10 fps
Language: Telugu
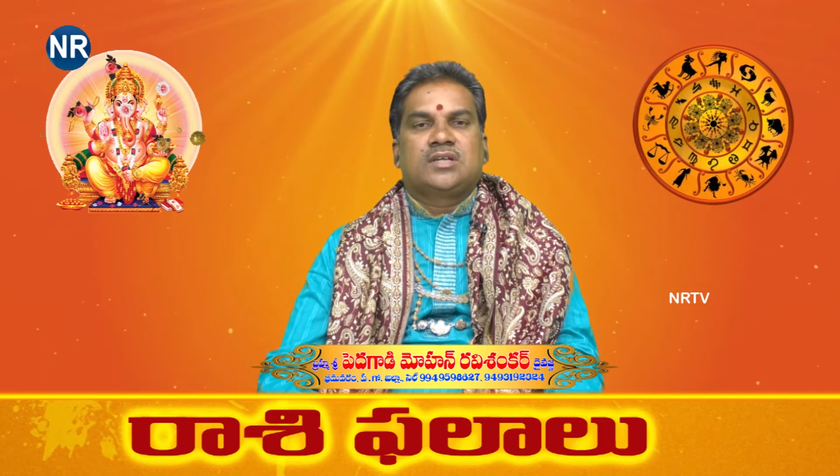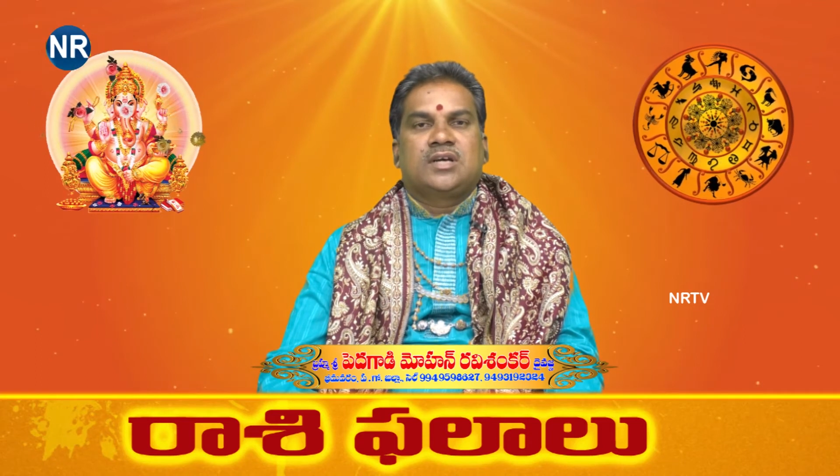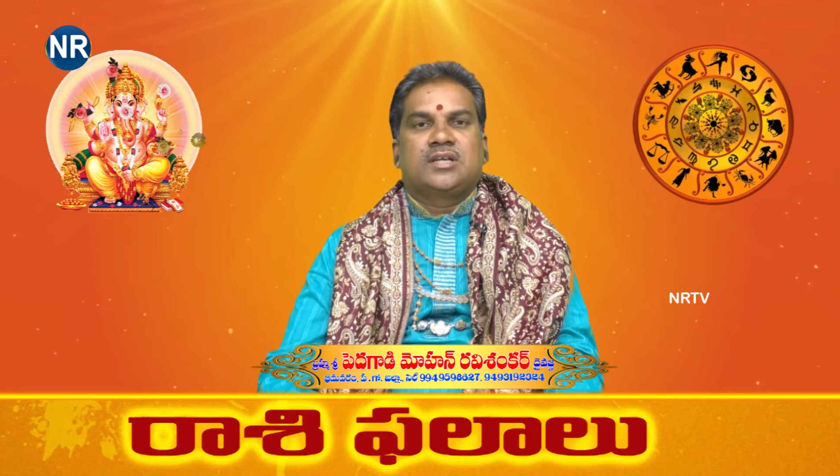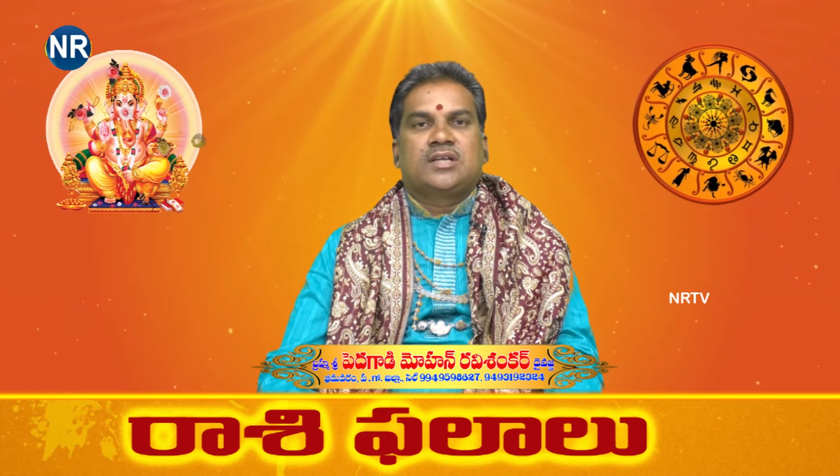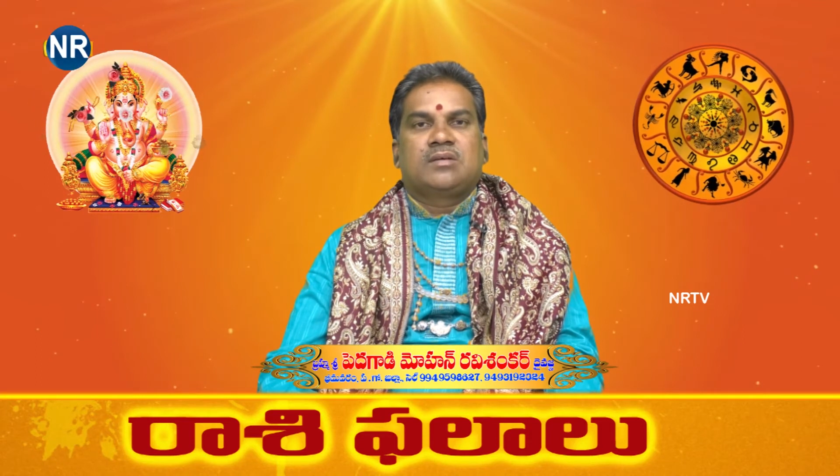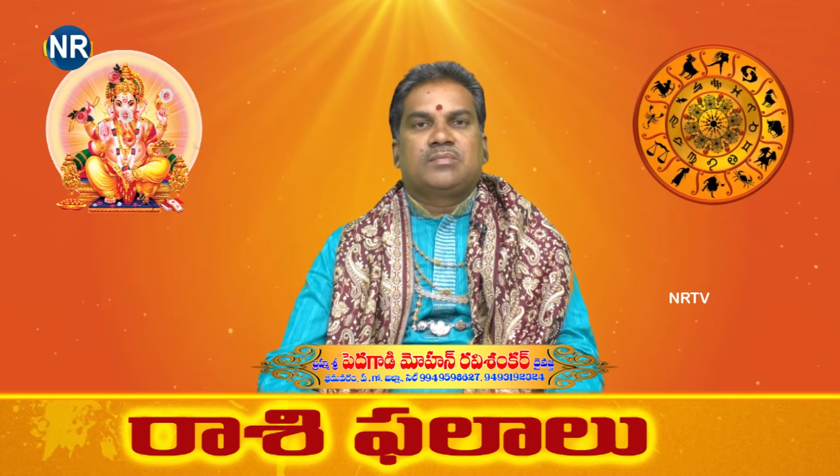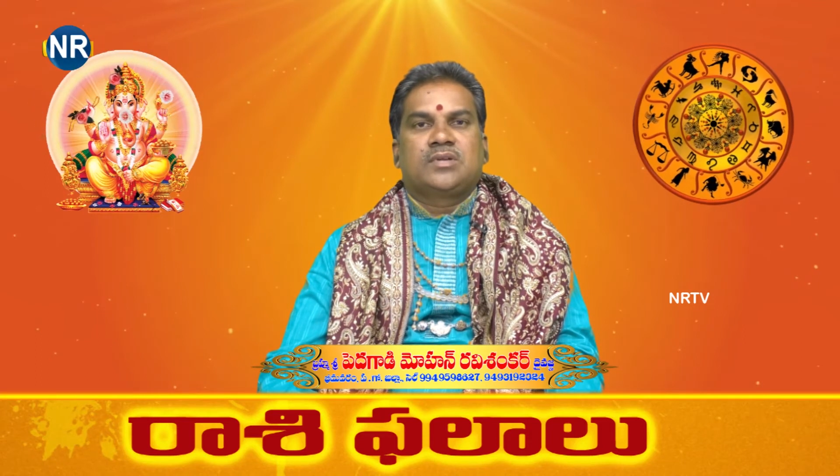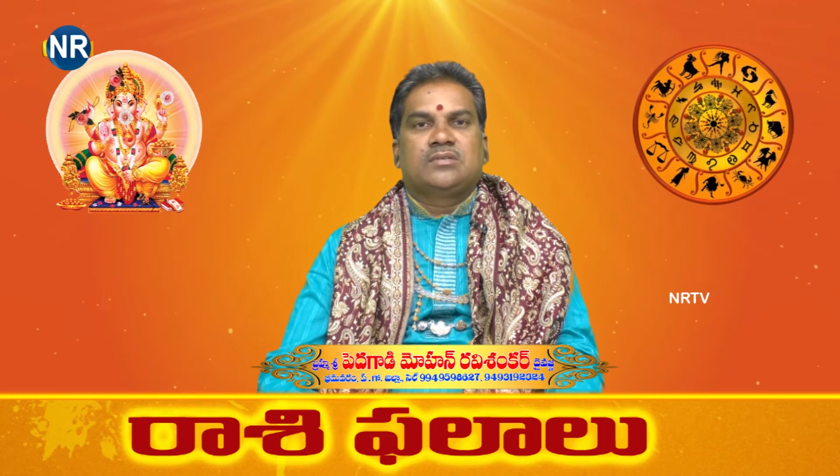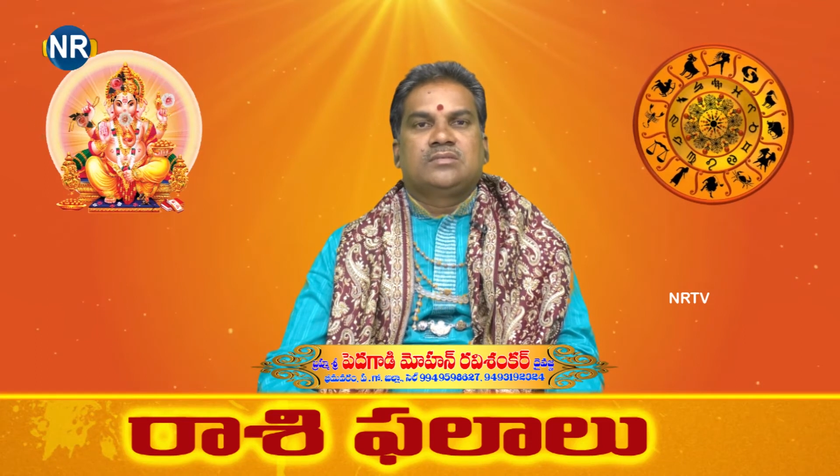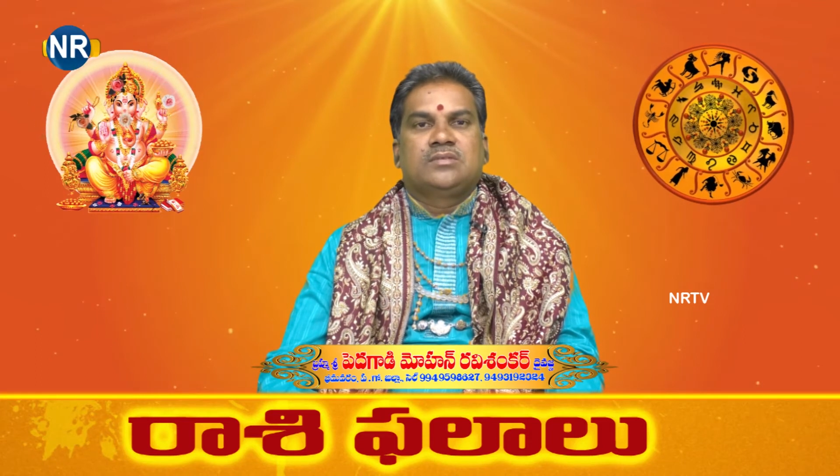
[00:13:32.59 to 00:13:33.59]

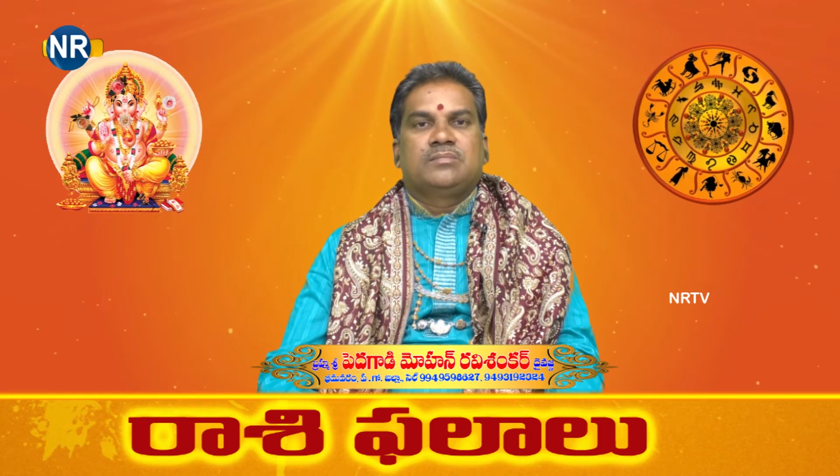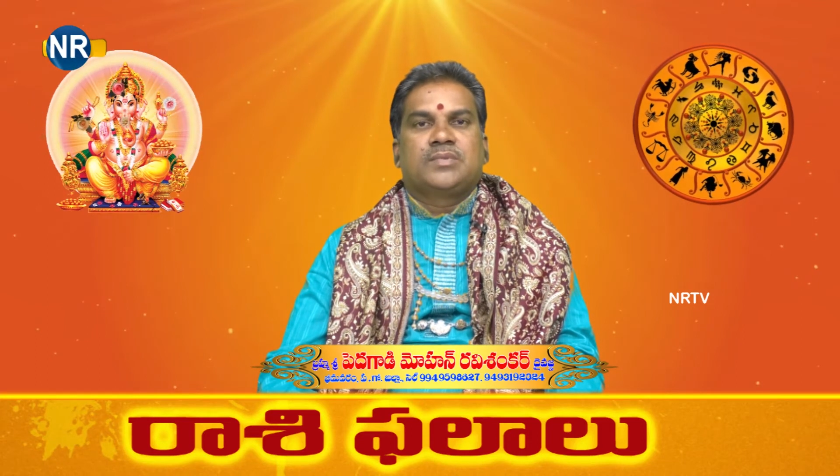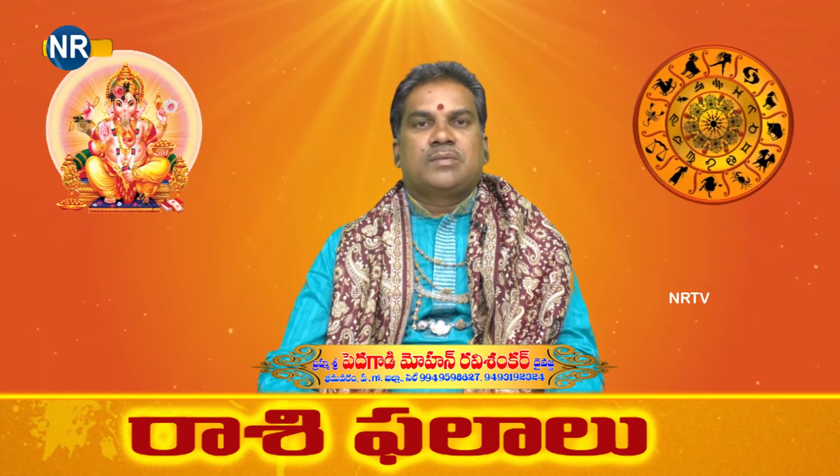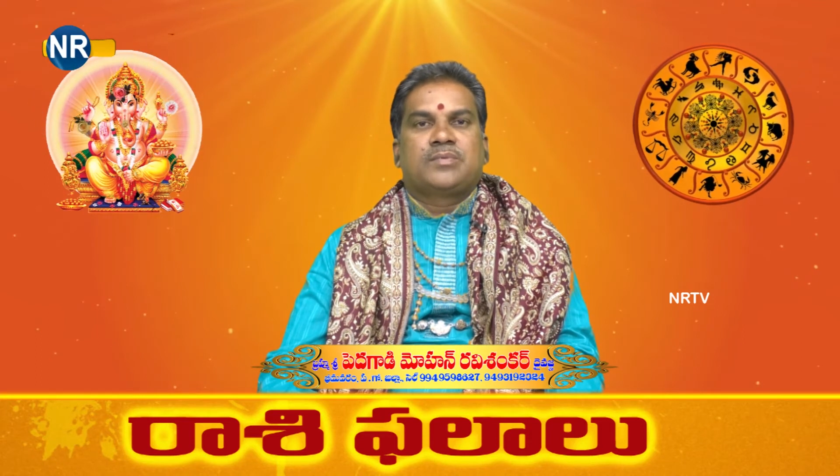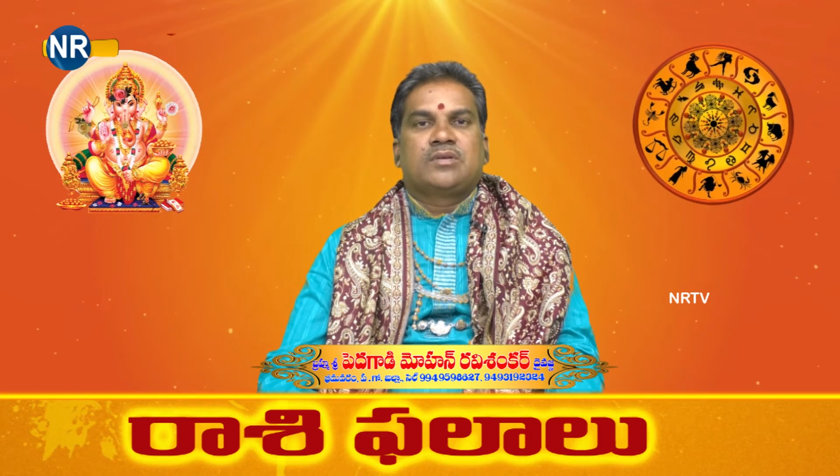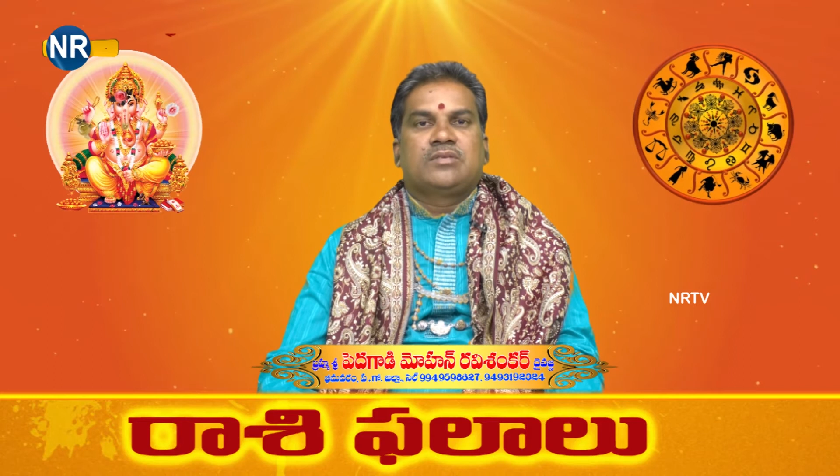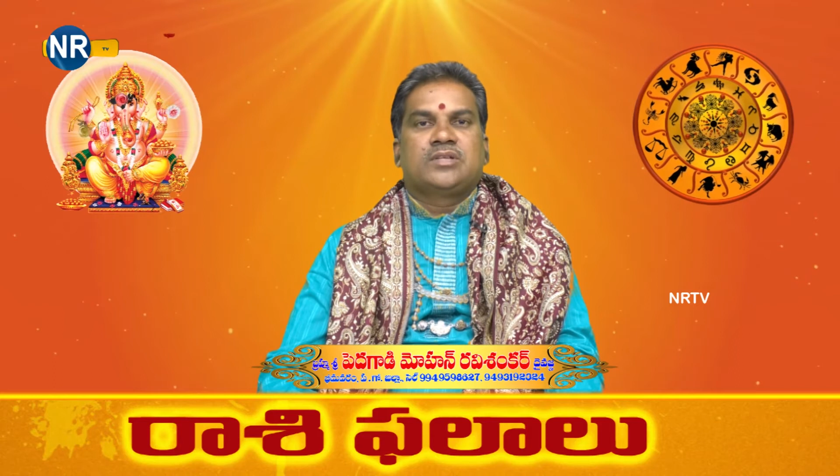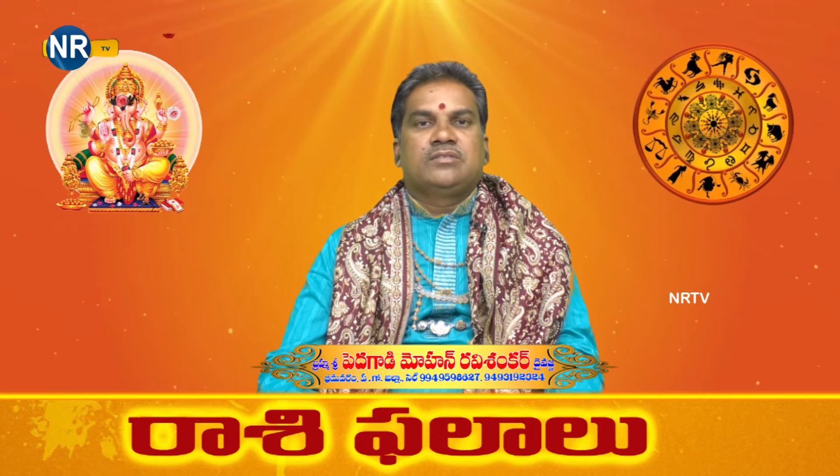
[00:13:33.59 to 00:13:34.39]
కార్యకలాపాలు పేపర్లో